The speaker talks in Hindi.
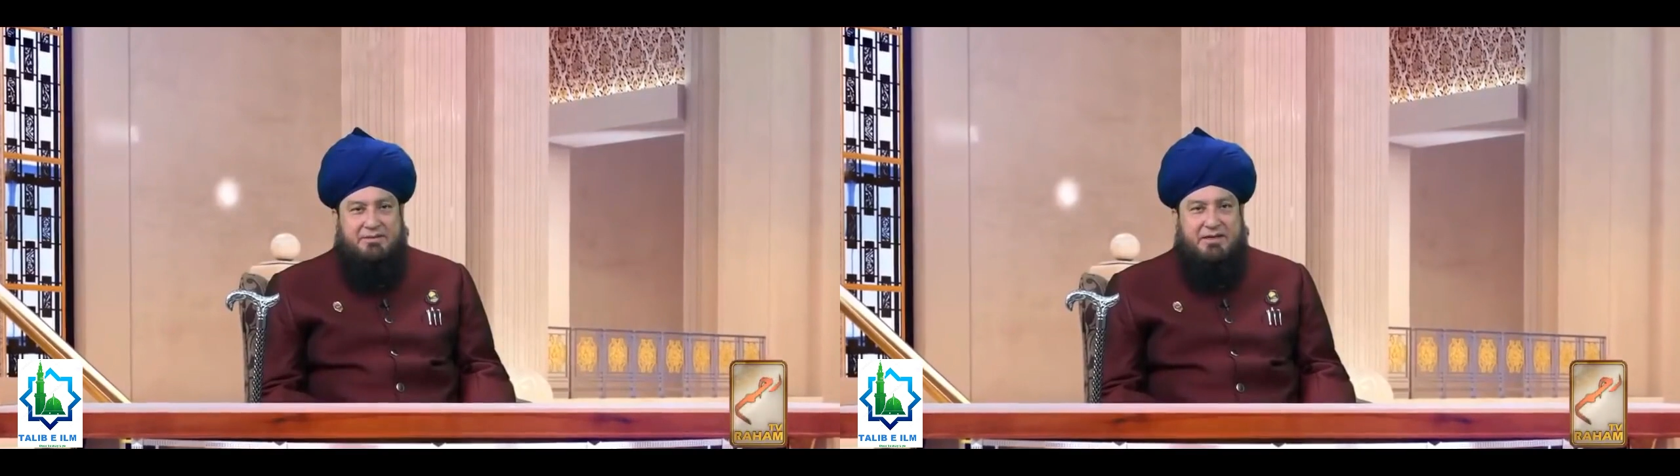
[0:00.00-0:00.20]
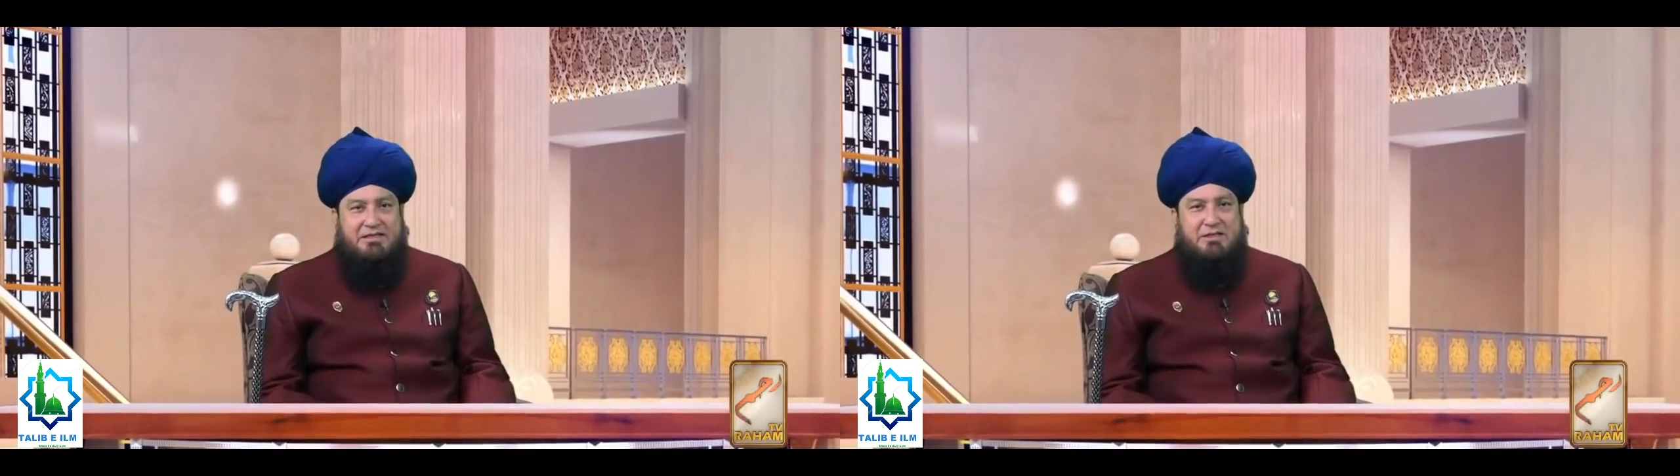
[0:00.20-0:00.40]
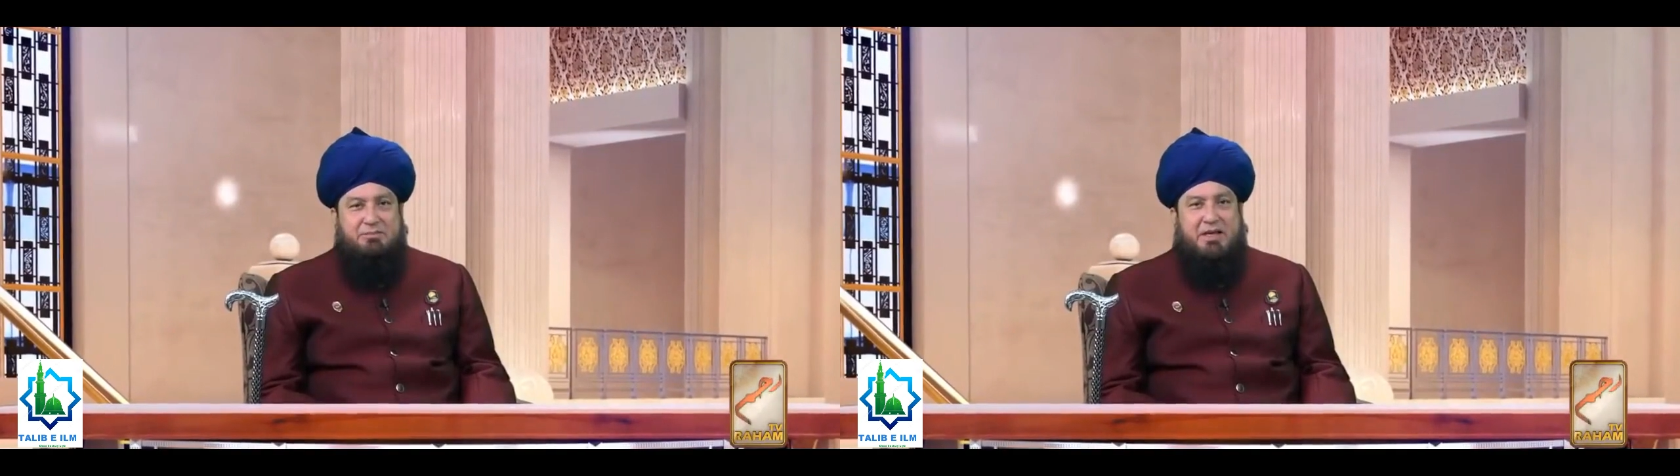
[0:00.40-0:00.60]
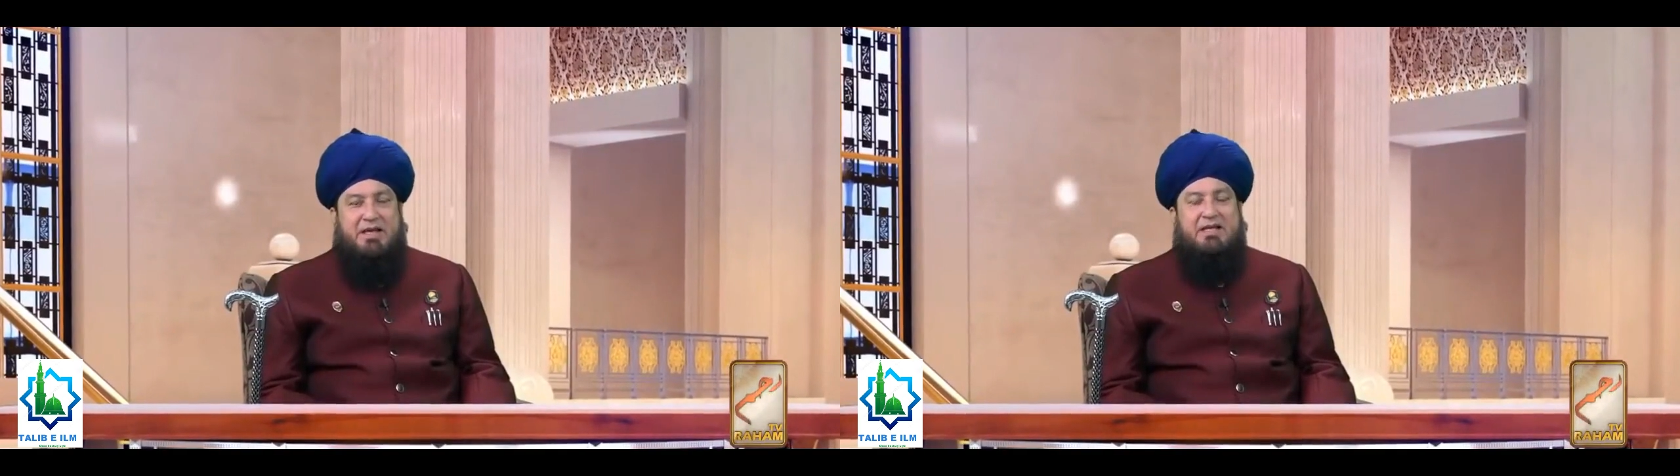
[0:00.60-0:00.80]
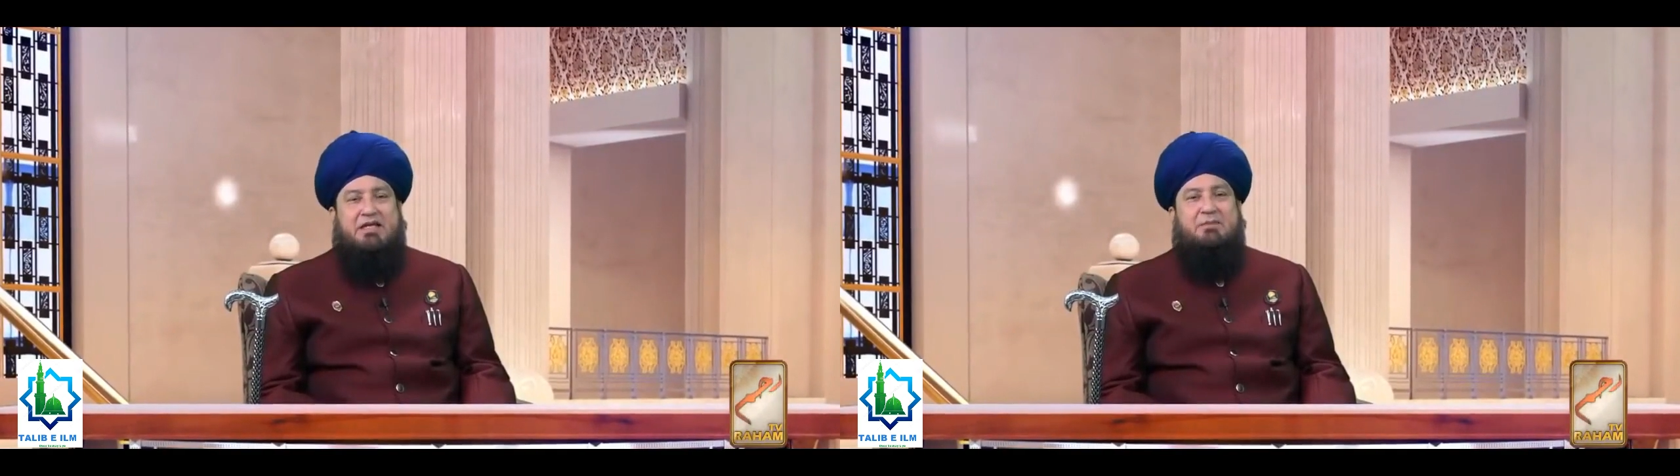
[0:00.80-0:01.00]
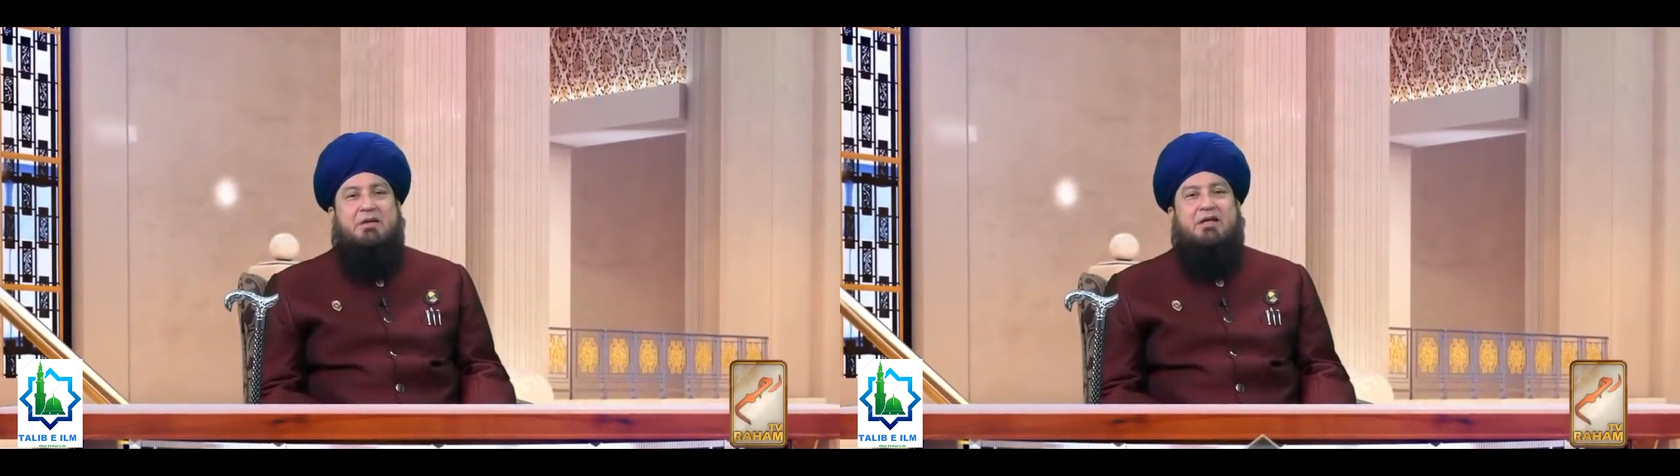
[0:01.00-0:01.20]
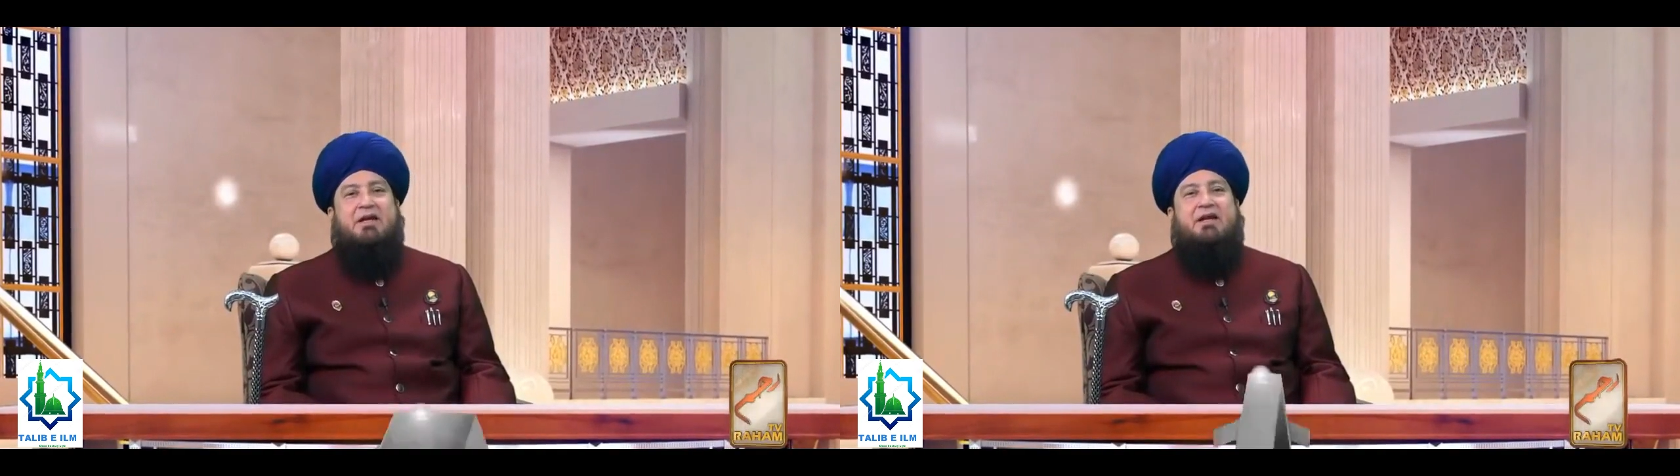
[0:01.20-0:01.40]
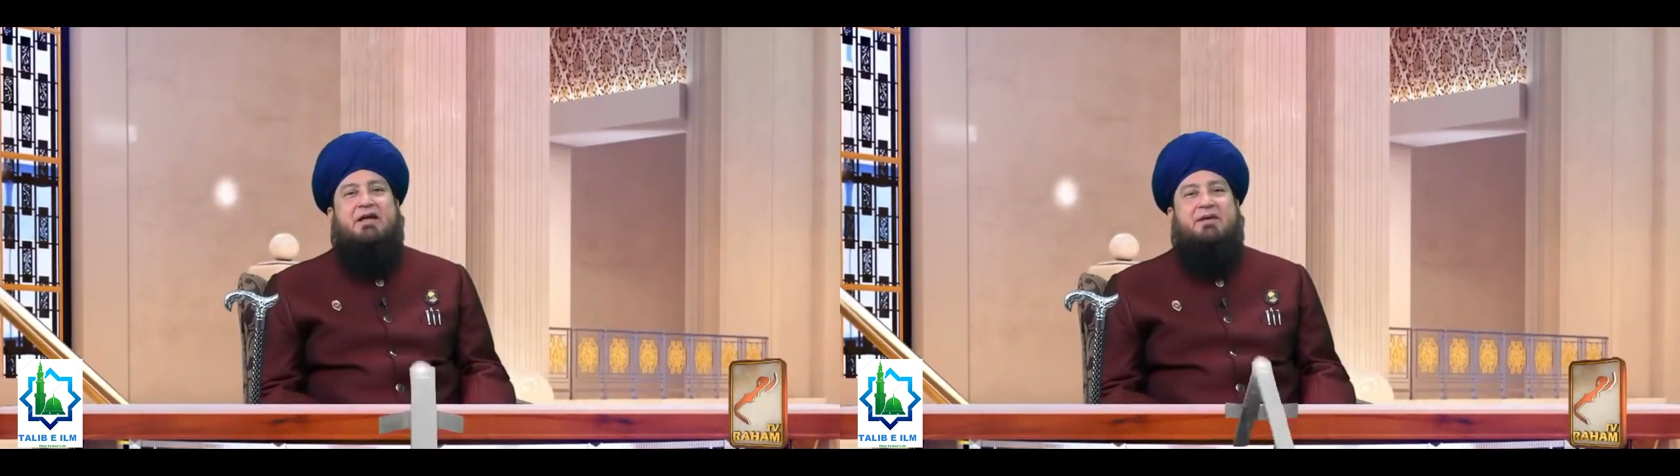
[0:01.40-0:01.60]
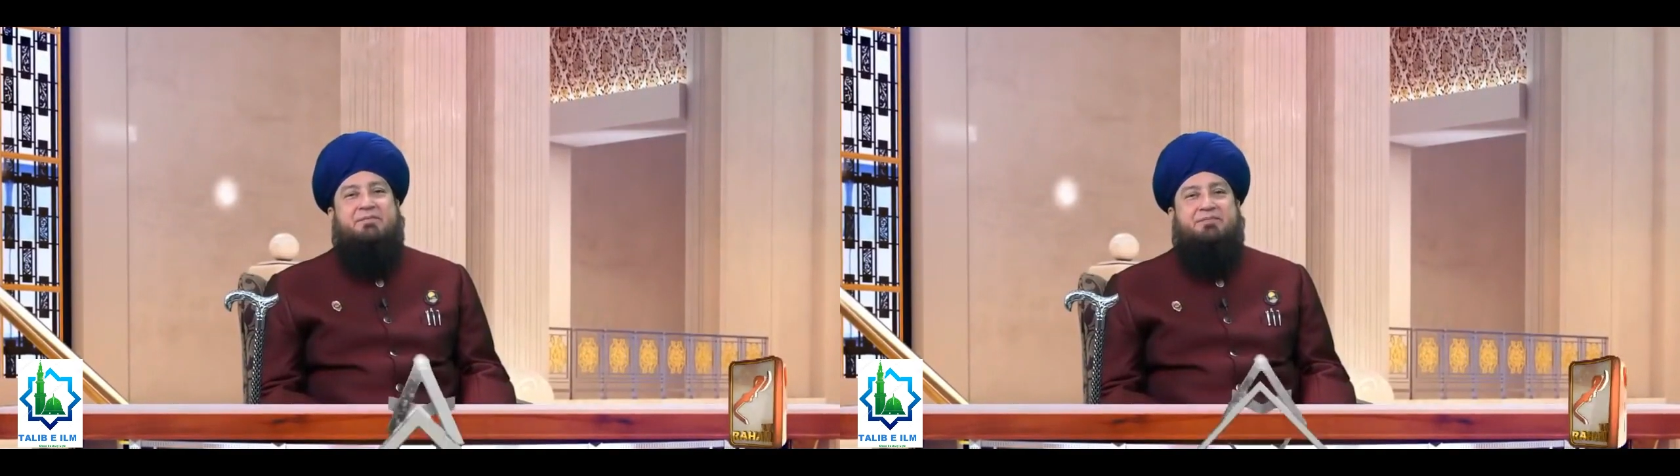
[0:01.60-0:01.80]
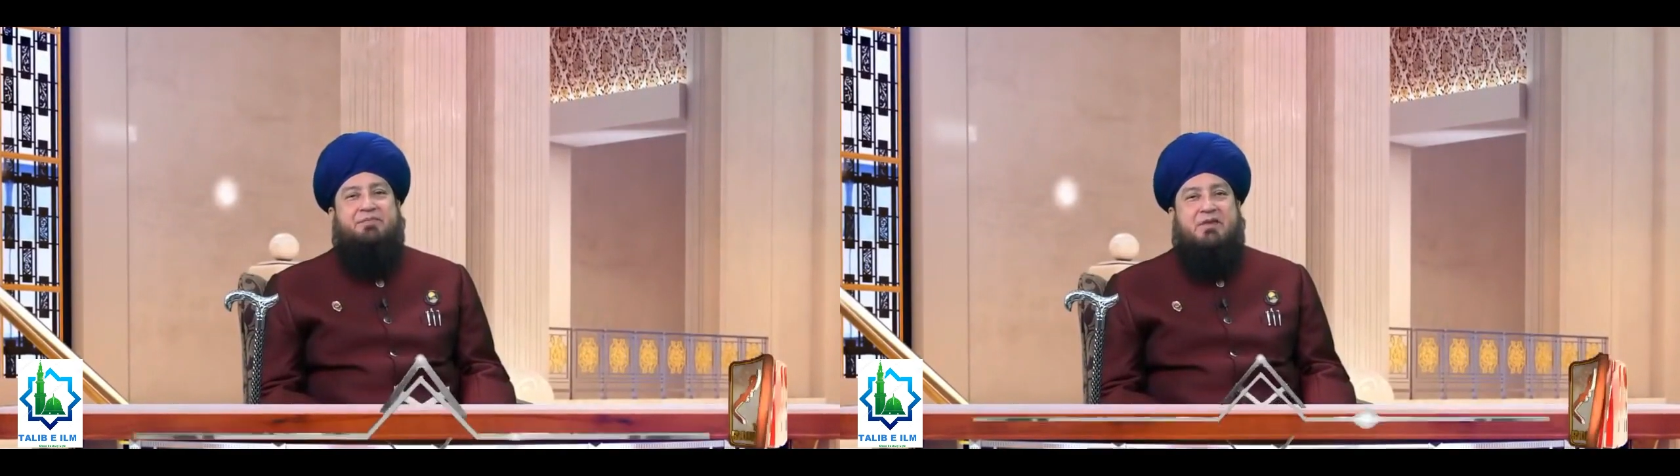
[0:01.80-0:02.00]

नमाज से पहले ये अमल करना है